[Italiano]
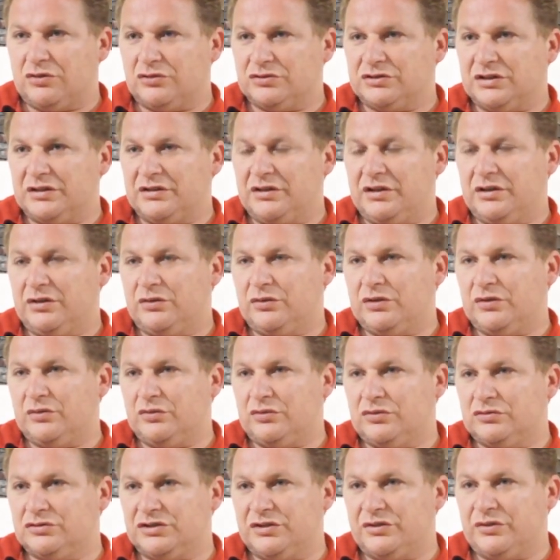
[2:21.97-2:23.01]
Cosentino in
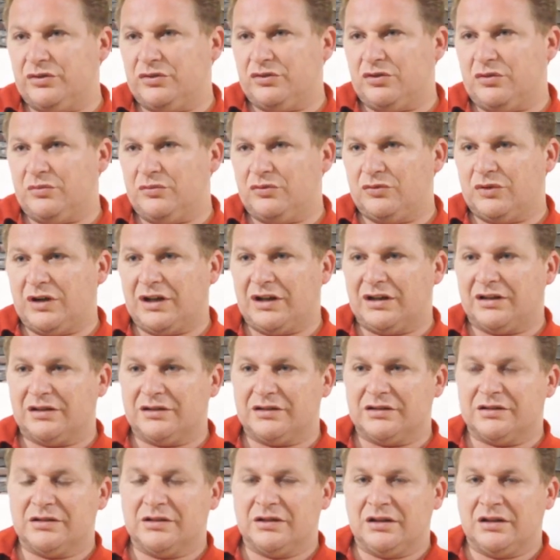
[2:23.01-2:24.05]
un consiglio comunale